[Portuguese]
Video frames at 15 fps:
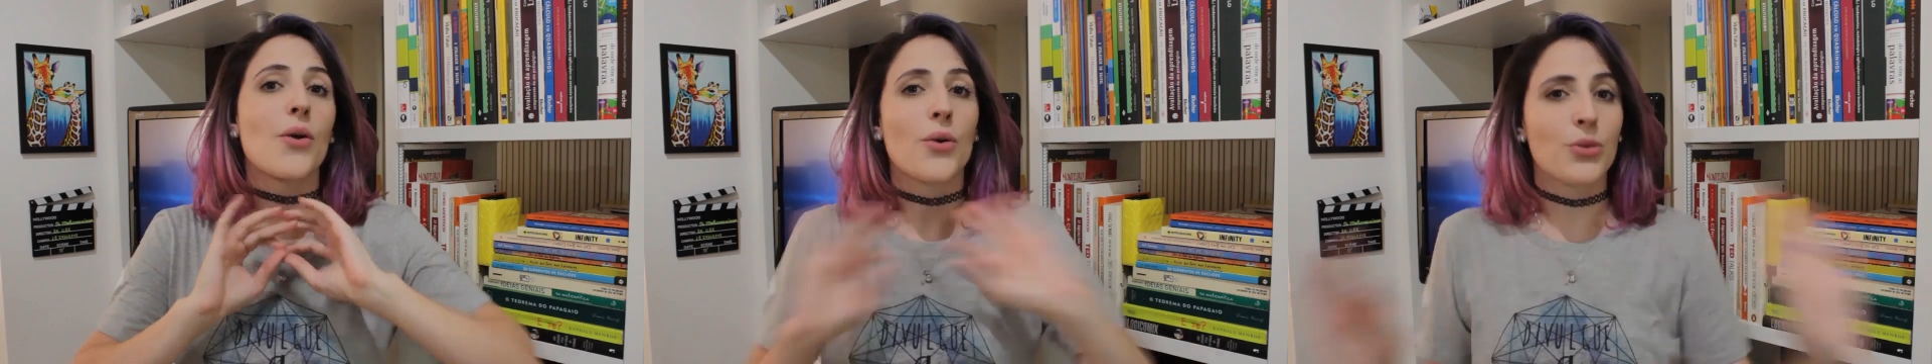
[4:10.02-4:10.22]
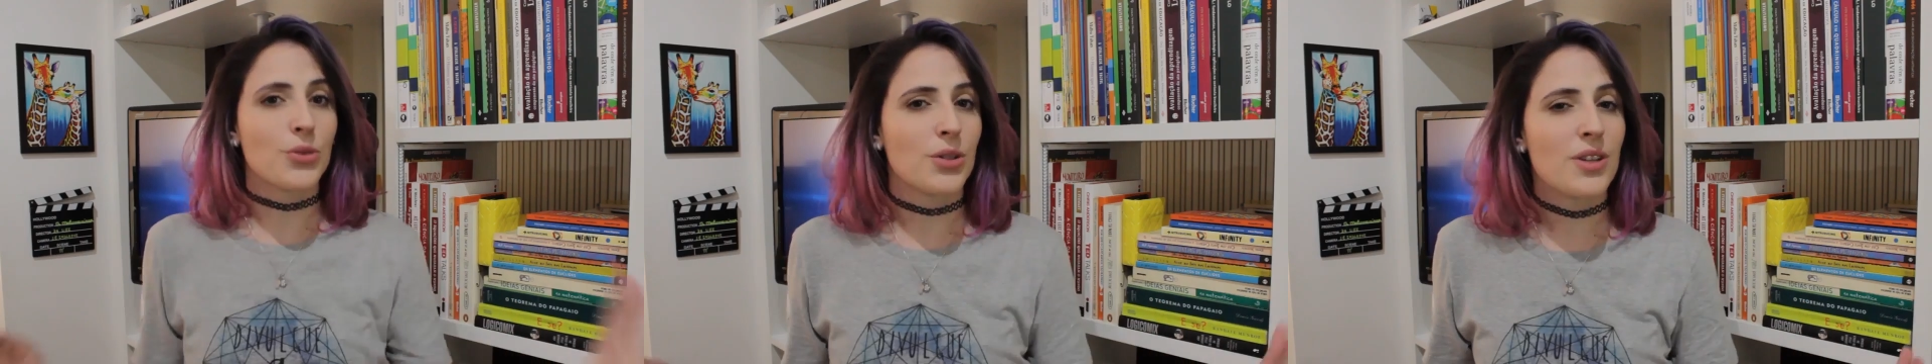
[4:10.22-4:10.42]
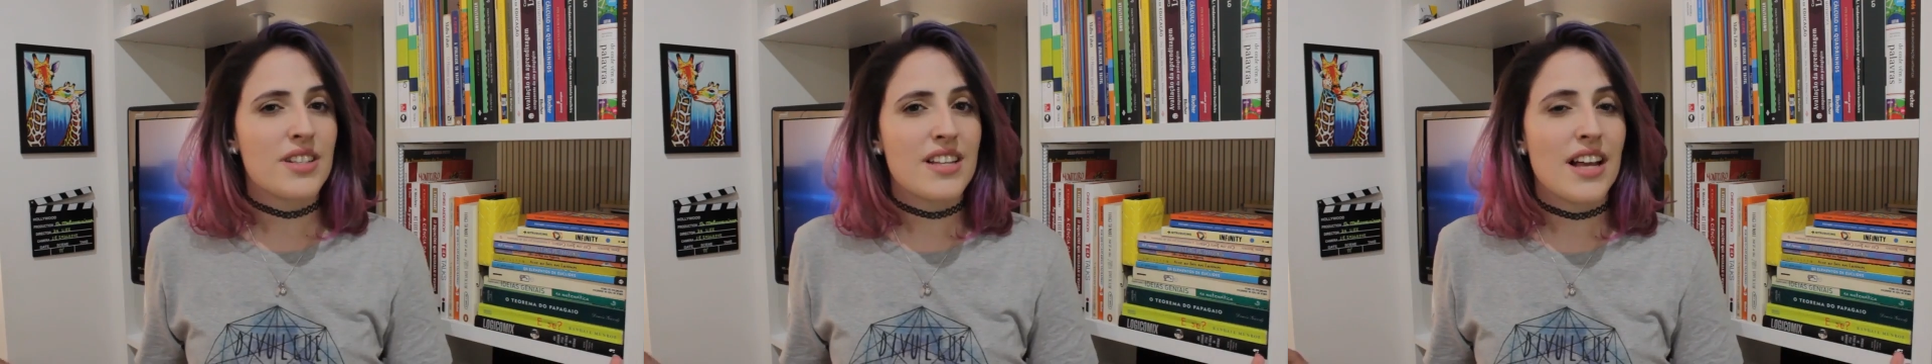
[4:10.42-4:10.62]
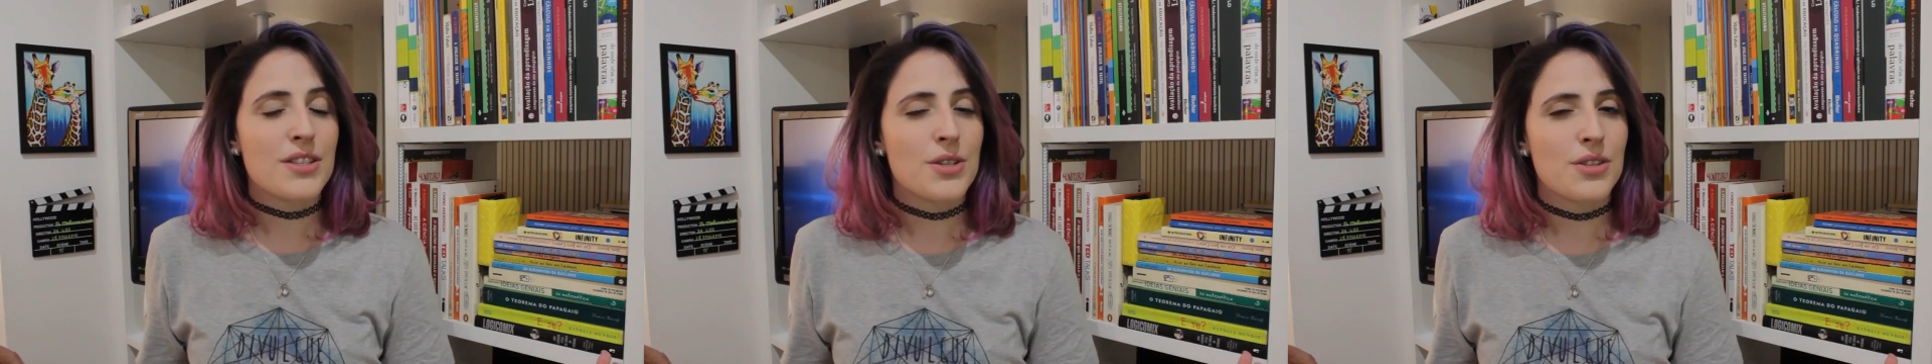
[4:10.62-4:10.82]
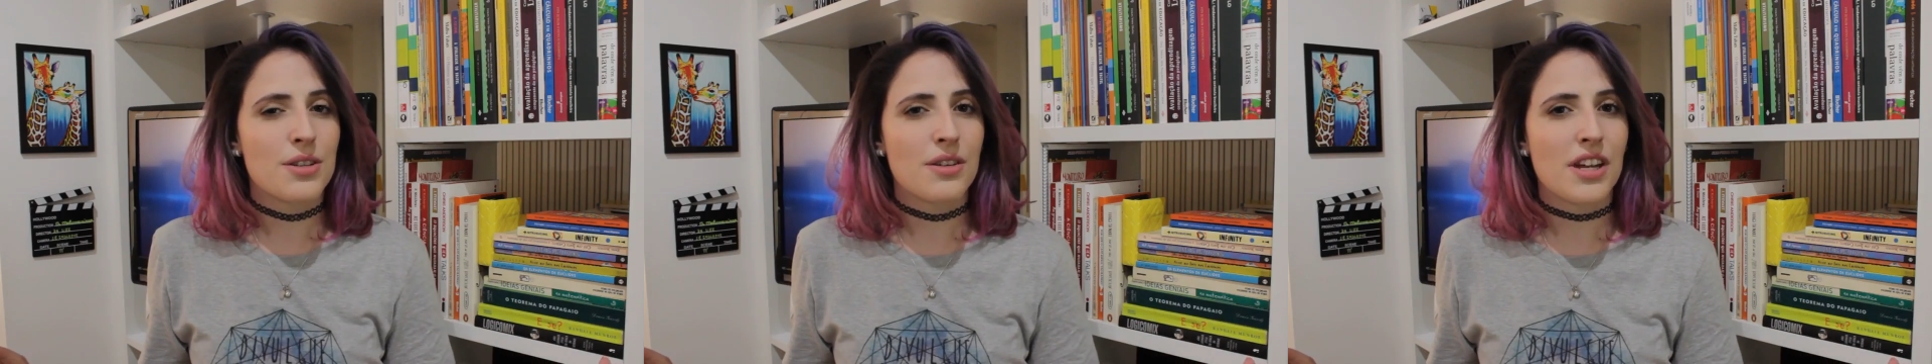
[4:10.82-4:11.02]
Com todo esse
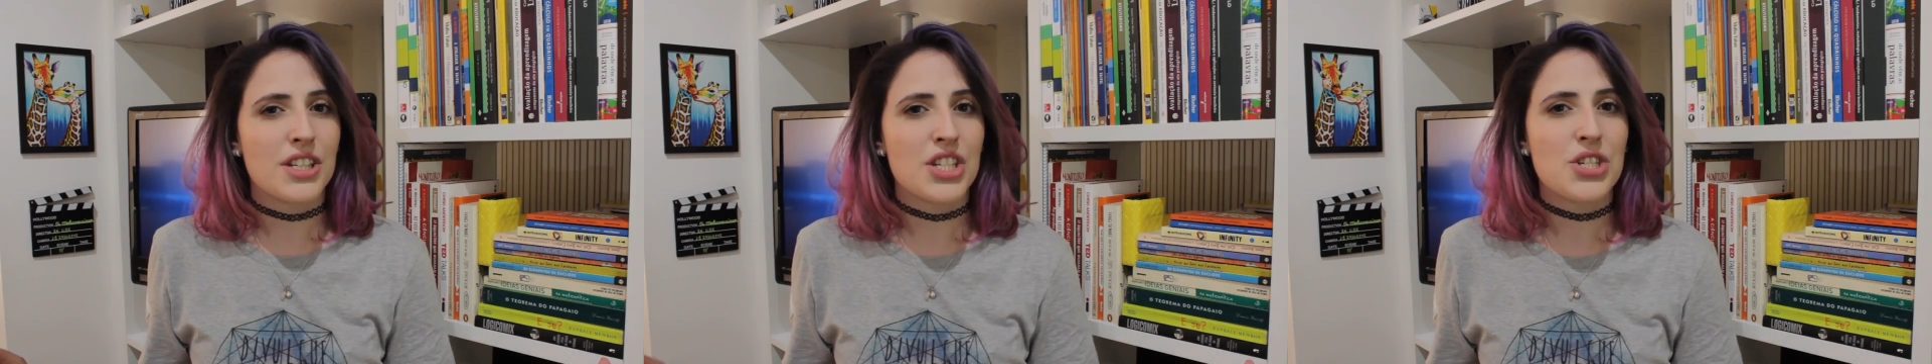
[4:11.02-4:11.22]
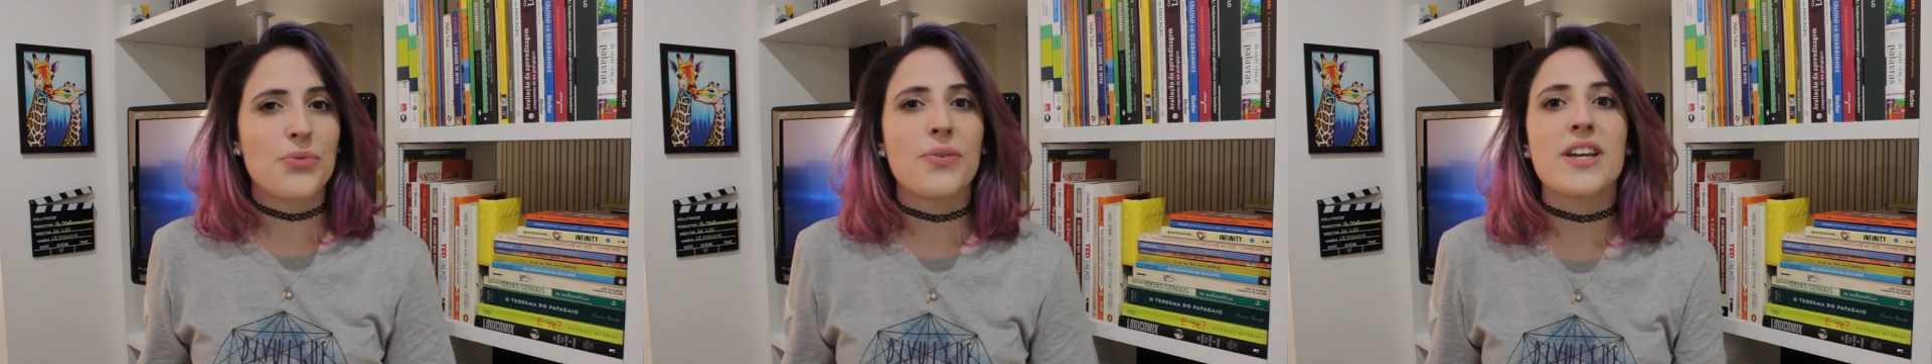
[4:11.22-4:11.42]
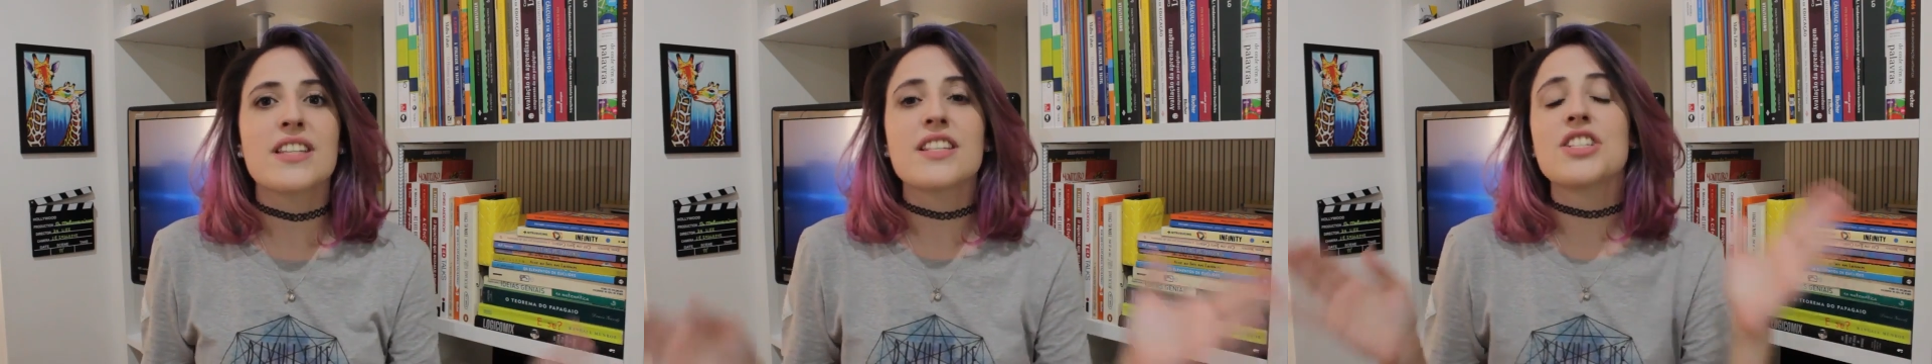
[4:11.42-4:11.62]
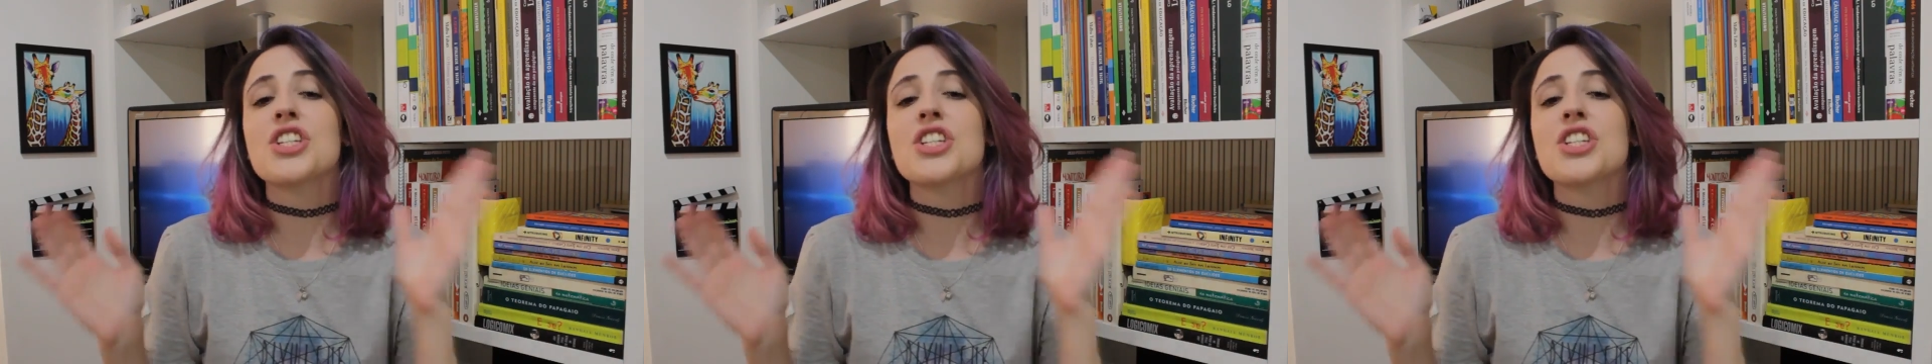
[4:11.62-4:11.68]
raciocínio que a gente fez,